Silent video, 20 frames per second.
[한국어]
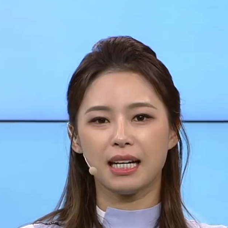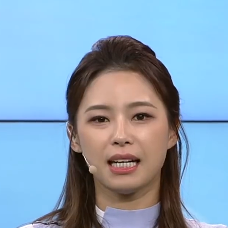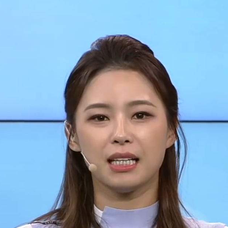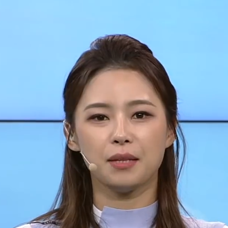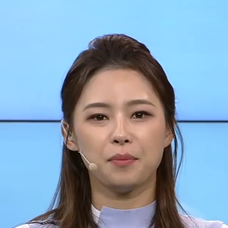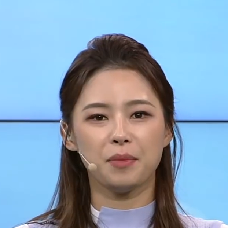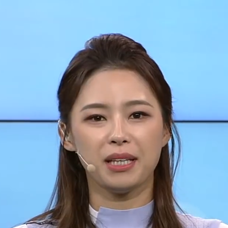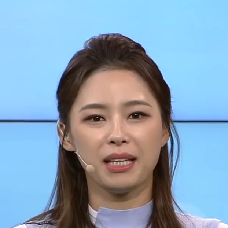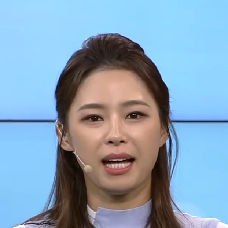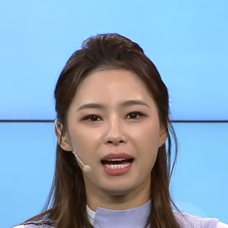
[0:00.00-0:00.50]

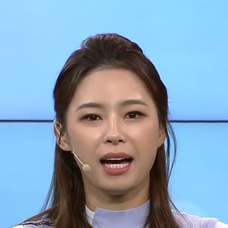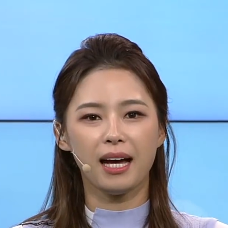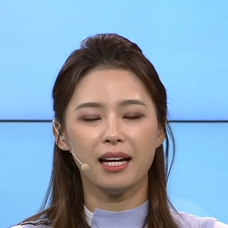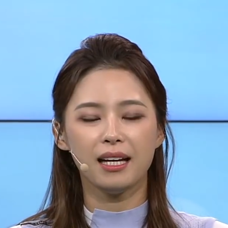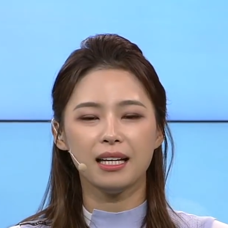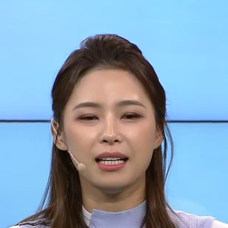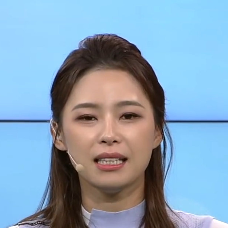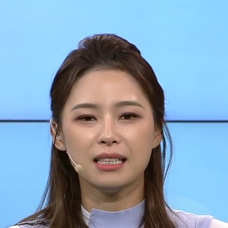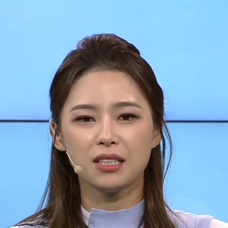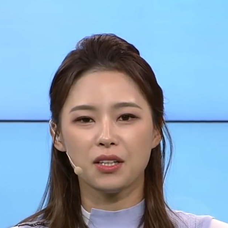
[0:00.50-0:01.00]
시간입니다.
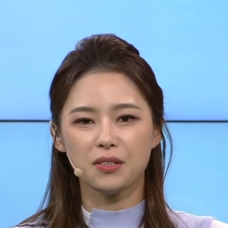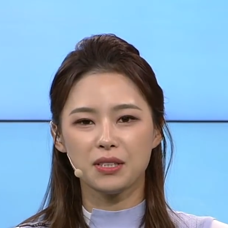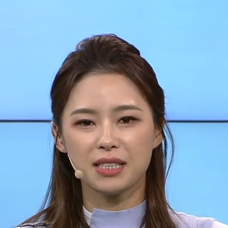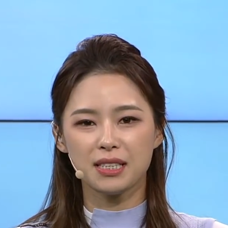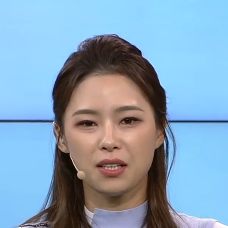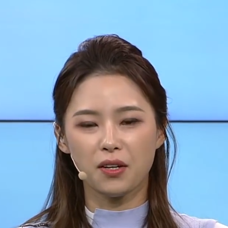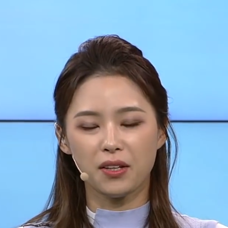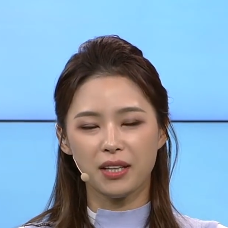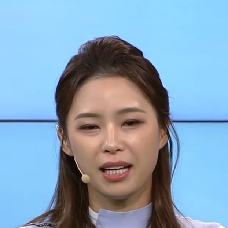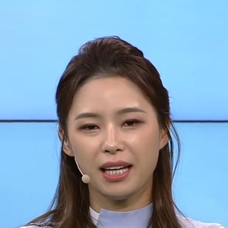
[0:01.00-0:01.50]

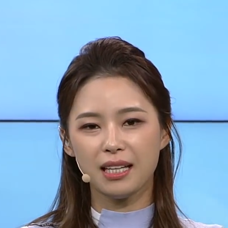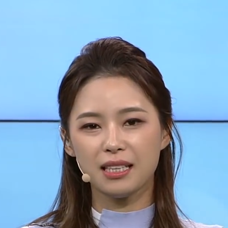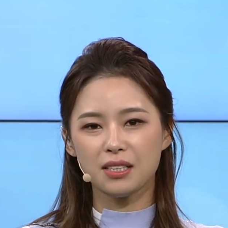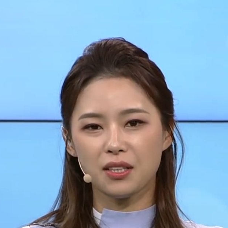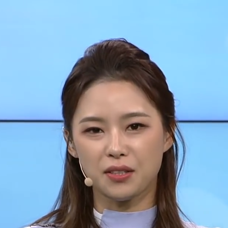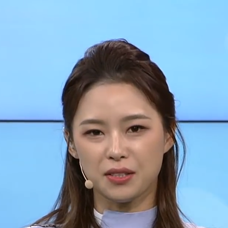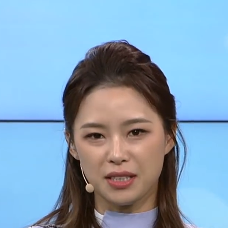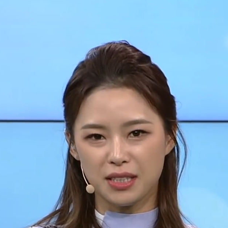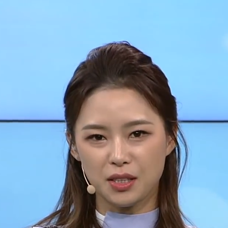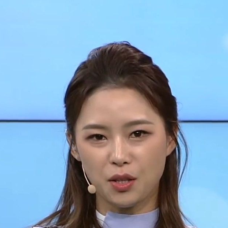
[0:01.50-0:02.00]
전지선의
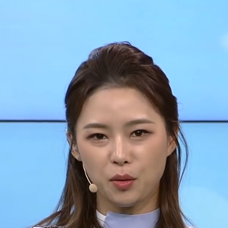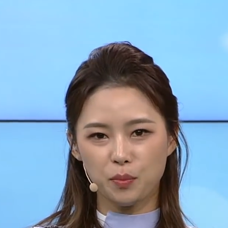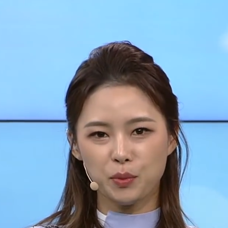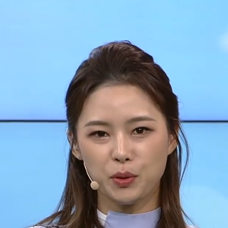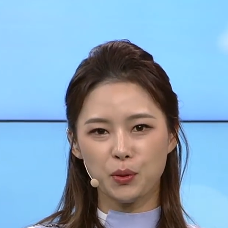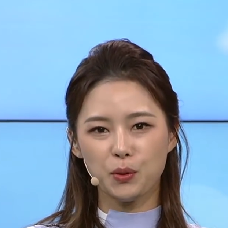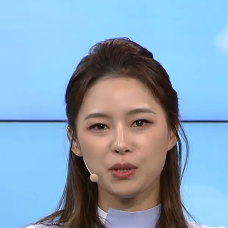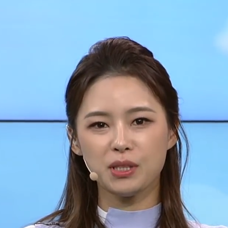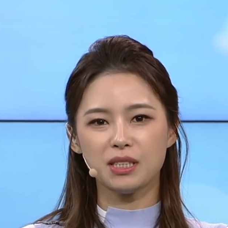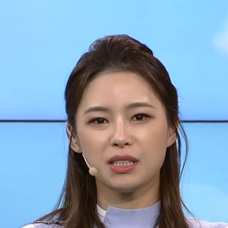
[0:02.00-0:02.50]
전지적
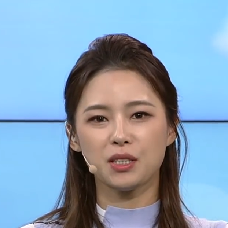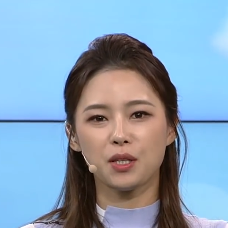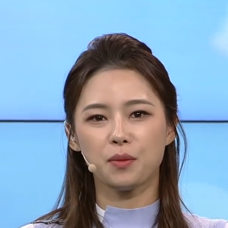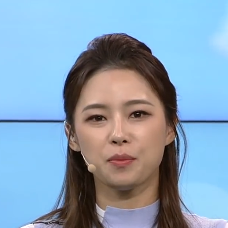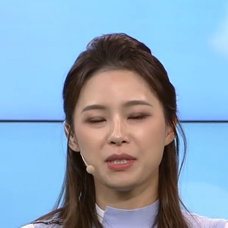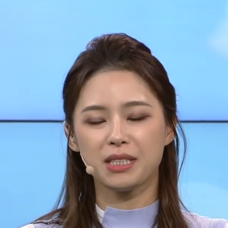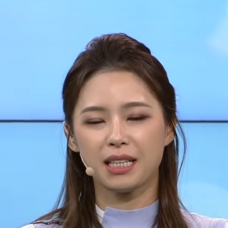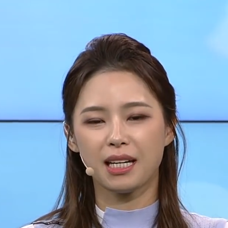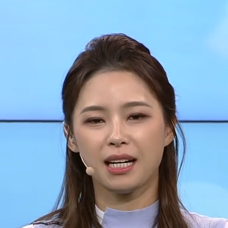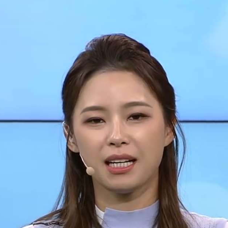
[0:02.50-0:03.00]
프로
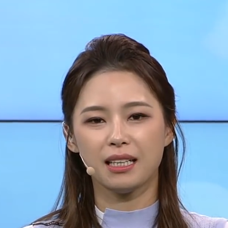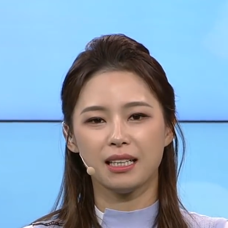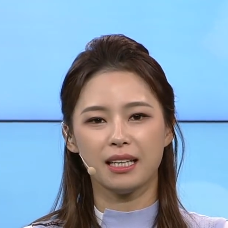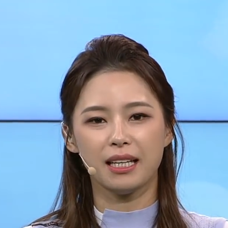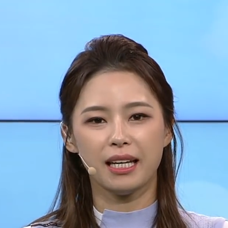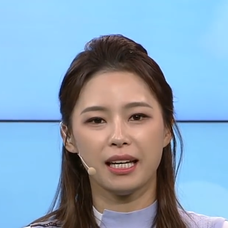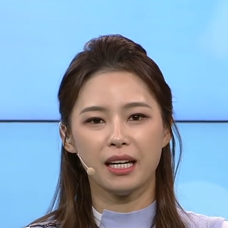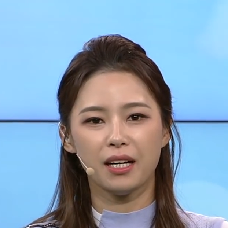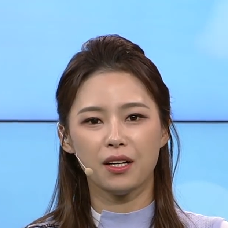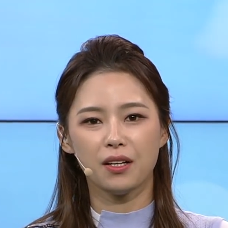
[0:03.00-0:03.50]
시점
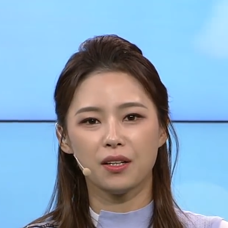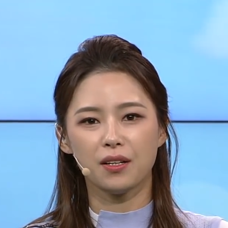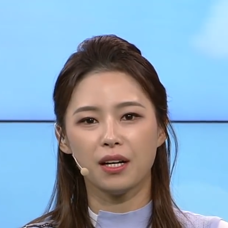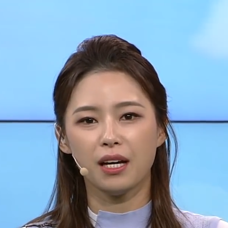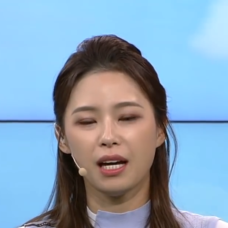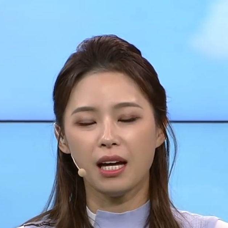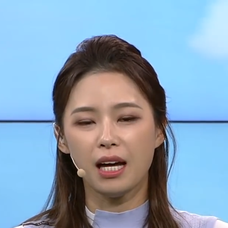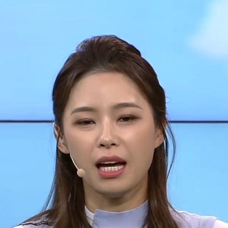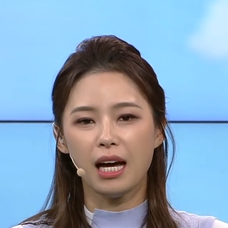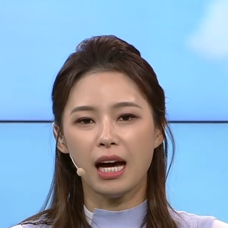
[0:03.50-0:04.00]
시간인데요.
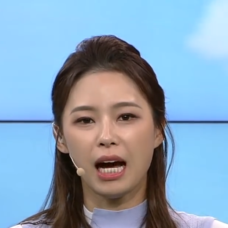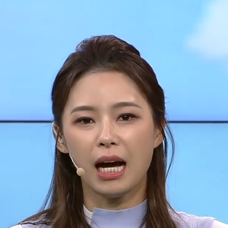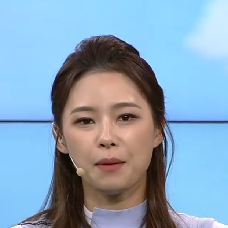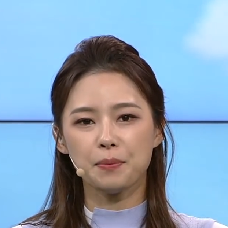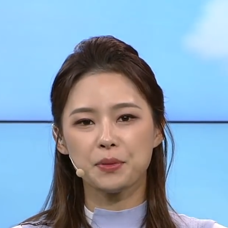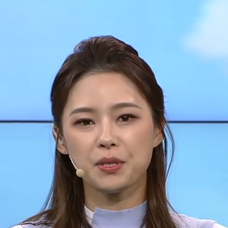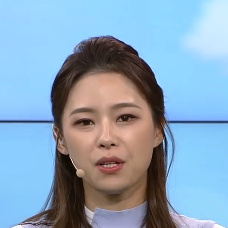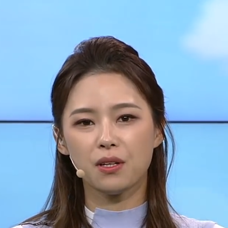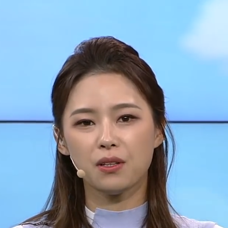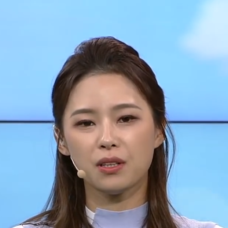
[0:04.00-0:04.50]

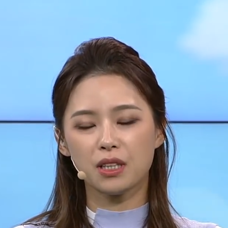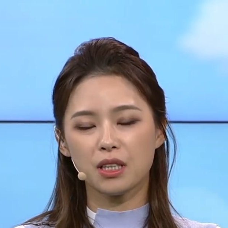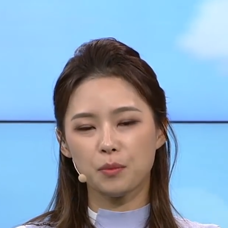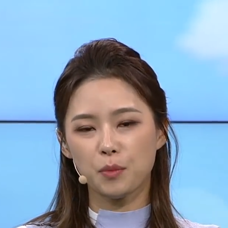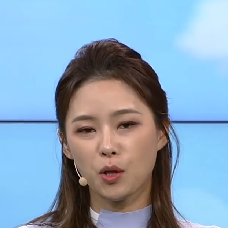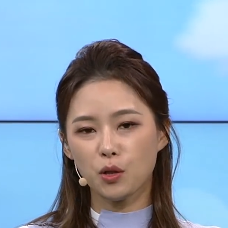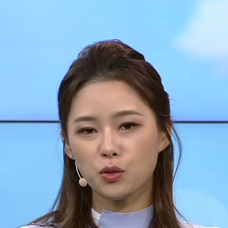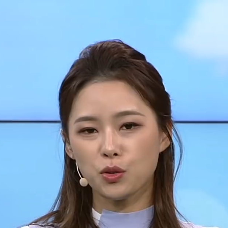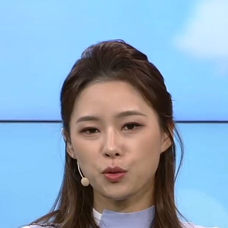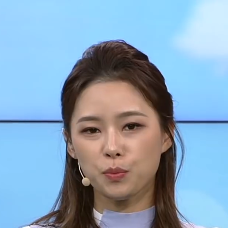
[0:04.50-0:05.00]
앞서
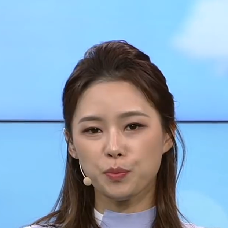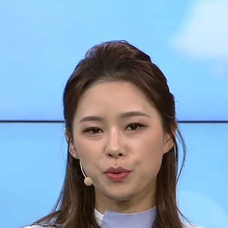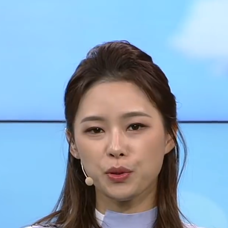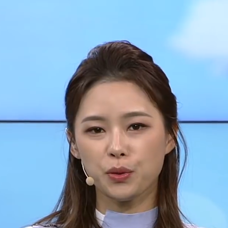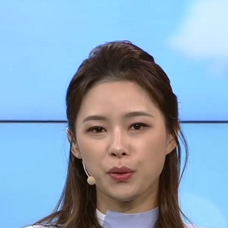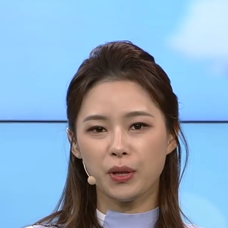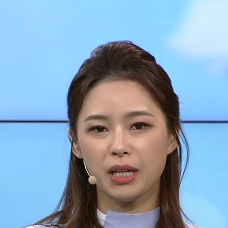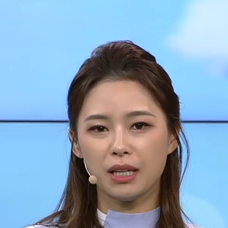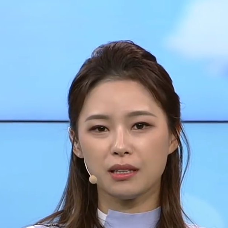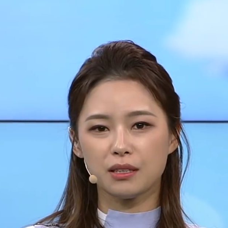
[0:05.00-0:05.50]
김영주
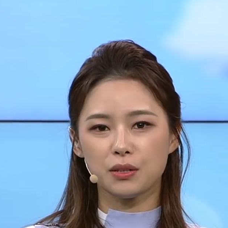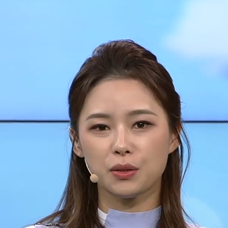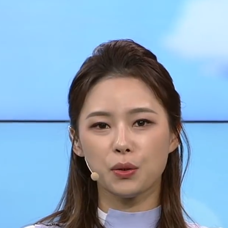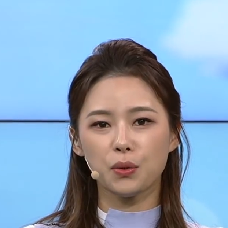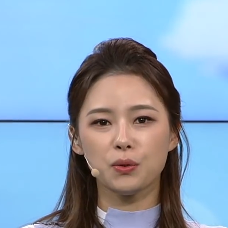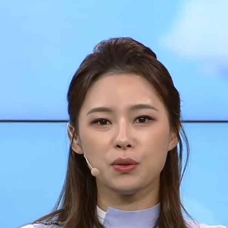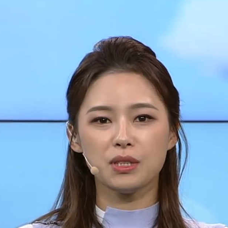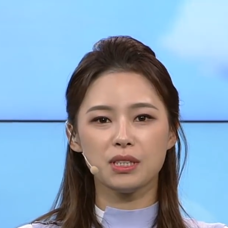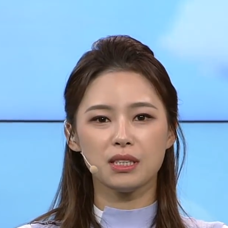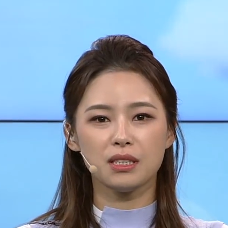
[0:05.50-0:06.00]
프로의
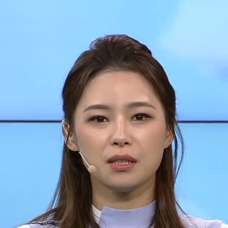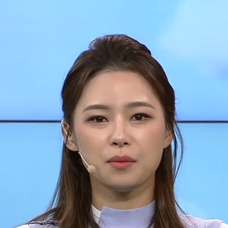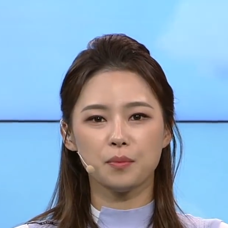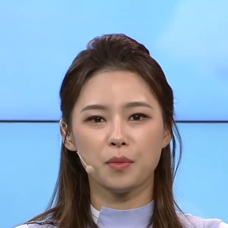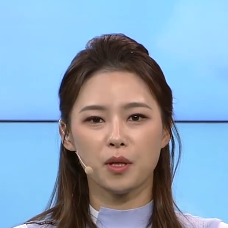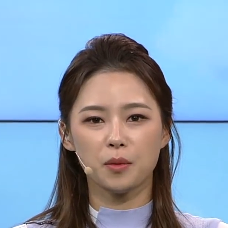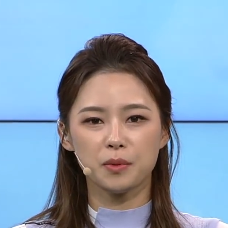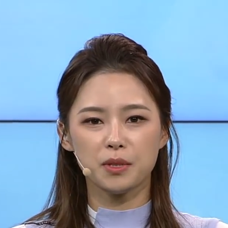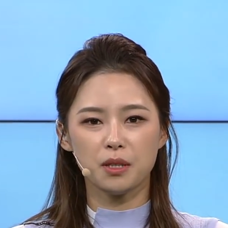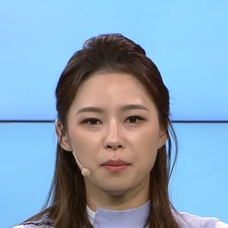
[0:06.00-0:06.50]
드로우 치는
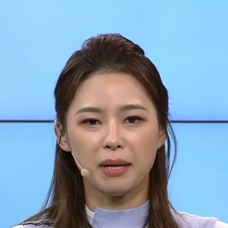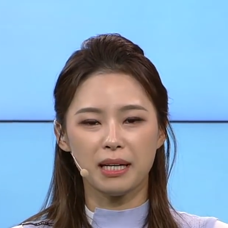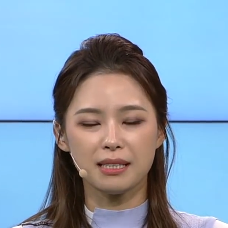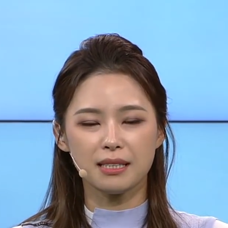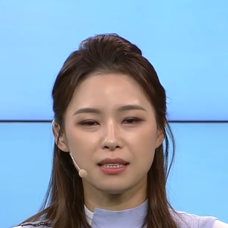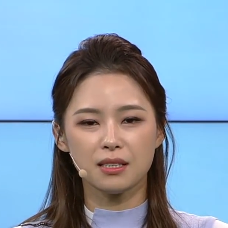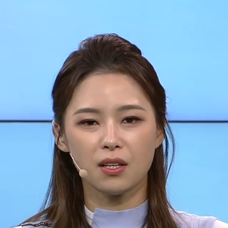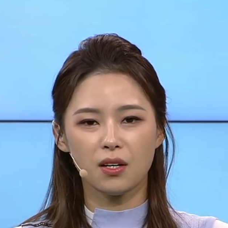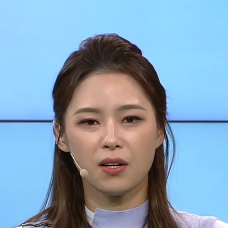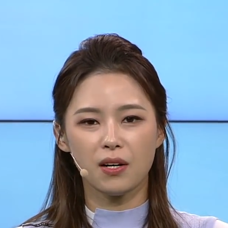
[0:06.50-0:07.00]
법을
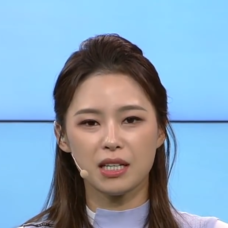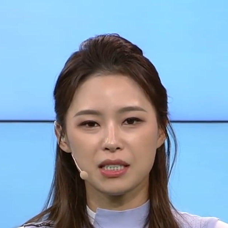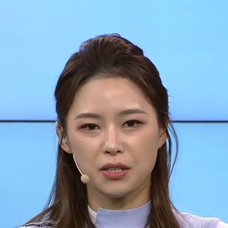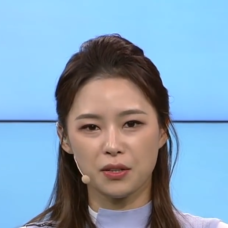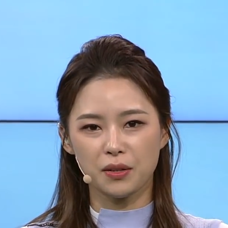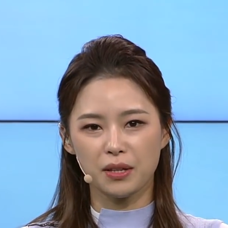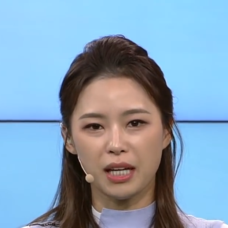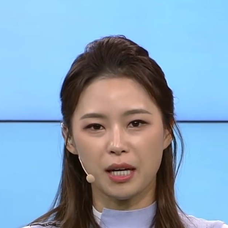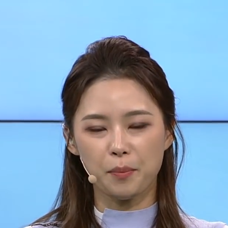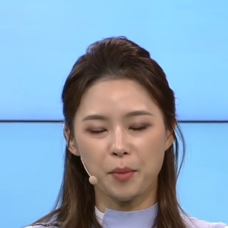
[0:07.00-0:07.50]

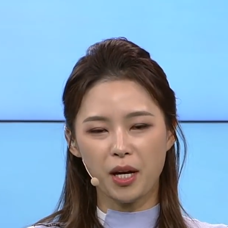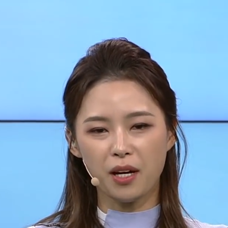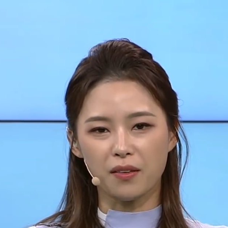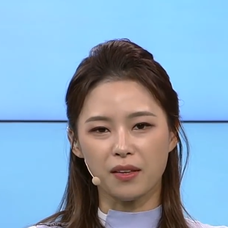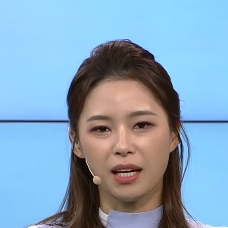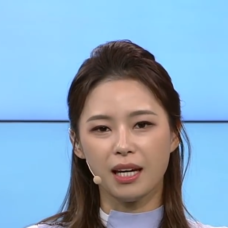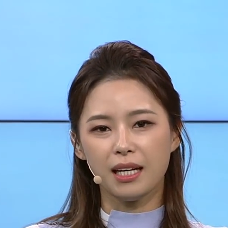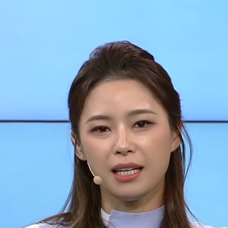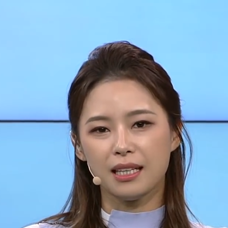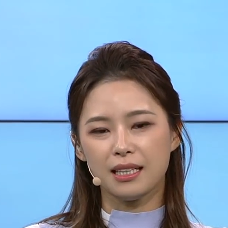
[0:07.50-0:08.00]
마스터하셨다면
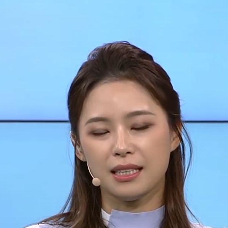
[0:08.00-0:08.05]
